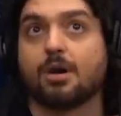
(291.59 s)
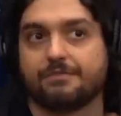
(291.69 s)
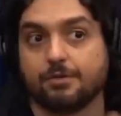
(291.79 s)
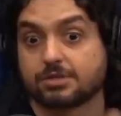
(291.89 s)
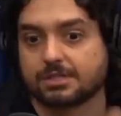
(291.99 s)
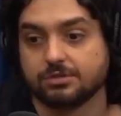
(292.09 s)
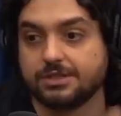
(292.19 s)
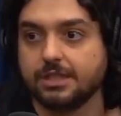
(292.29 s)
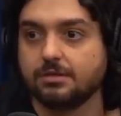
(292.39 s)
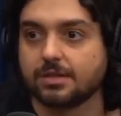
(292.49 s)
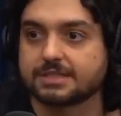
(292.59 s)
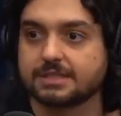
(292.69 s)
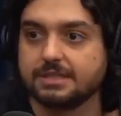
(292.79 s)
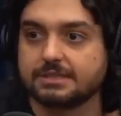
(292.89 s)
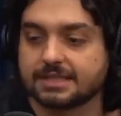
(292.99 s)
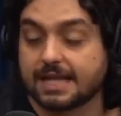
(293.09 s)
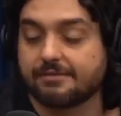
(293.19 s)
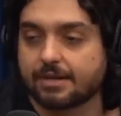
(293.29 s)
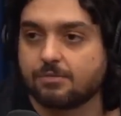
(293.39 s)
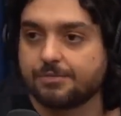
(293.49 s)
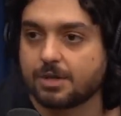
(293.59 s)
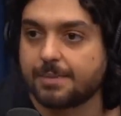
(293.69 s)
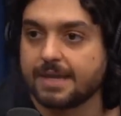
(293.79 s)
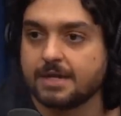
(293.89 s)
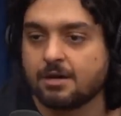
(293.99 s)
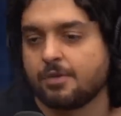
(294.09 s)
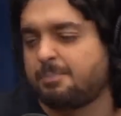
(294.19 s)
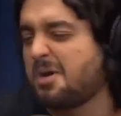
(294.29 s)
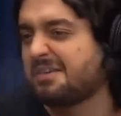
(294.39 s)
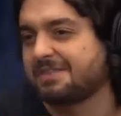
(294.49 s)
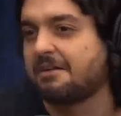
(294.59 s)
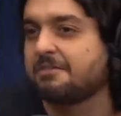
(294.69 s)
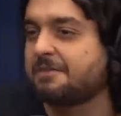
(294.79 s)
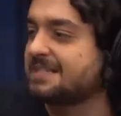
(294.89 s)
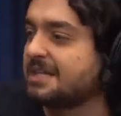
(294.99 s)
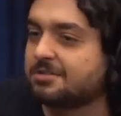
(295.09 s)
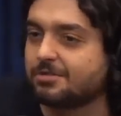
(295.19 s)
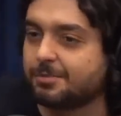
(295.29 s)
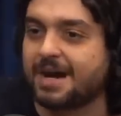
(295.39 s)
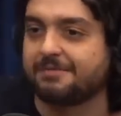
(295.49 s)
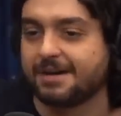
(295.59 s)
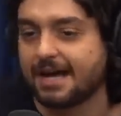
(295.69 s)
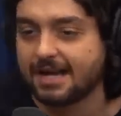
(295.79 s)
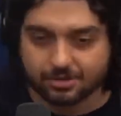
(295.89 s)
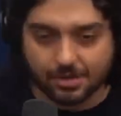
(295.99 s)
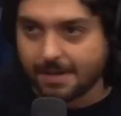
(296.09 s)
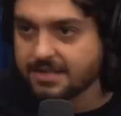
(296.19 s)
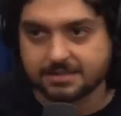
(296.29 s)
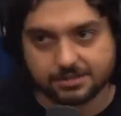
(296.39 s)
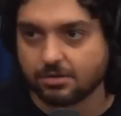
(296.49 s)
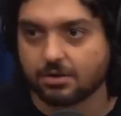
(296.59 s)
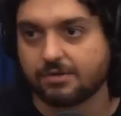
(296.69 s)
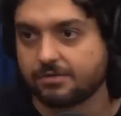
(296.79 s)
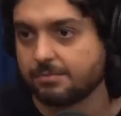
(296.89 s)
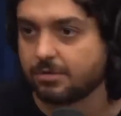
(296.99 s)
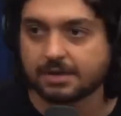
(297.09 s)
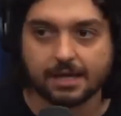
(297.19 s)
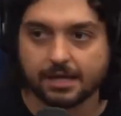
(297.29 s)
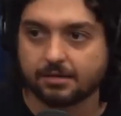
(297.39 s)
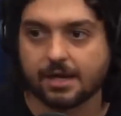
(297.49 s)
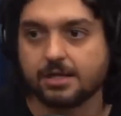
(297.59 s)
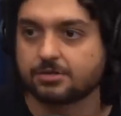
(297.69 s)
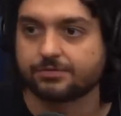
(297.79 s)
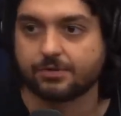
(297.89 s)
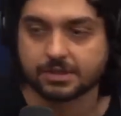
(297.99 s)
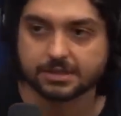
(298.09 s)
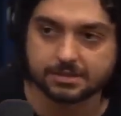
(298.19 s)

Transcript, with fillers: ver os, os ídolos assim, você tava com frio na barriga, eu falo, tava porra, eu tava fazendo barriga. isso no Bora é só mais de novo, meu talento é isso, Então, e